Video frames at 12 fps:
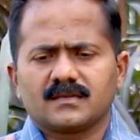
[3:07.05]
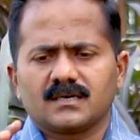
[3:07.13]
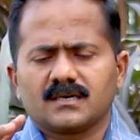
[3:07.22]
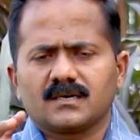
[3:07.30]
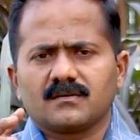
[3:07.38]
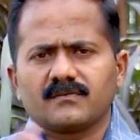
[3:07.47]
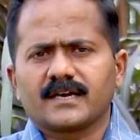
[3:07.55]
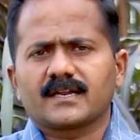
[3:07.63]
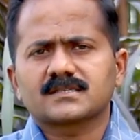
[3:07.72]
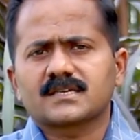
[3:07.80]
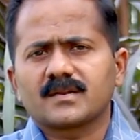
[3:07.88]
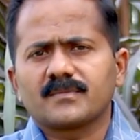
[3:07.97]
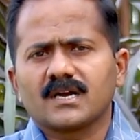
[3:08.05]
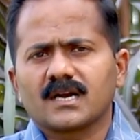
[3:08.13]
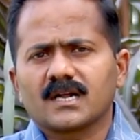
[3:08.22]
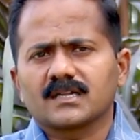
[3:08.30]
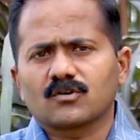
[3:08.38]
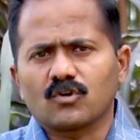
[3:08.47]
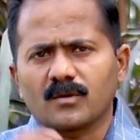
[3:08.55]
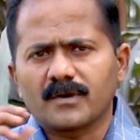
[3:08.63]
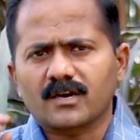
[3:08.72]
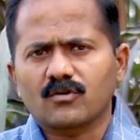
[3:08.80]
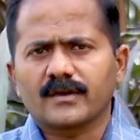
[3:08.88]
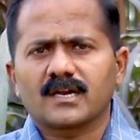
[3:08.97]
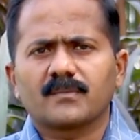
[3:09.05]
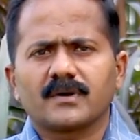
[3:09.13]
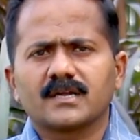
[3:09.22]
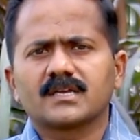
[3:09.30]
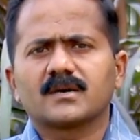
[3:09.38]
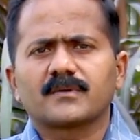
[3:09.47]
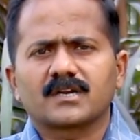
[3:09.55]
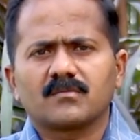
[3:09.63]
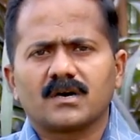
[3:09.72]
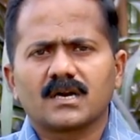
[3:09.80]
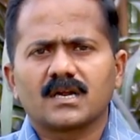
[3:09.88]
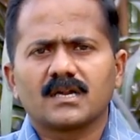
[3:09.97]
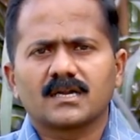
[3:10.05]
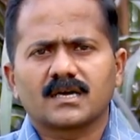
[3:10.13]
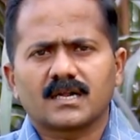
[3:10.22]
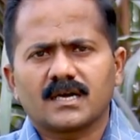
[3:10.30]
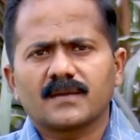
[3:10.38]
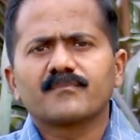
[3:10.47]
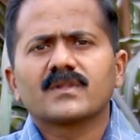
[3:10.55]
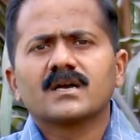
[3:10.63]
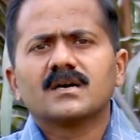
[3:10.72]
இந்த வைரஸ் கிருமியால் அந்த கோமாரி நோயால் பாதிக்கப்பட்ட மாடுகள் இருக்கிற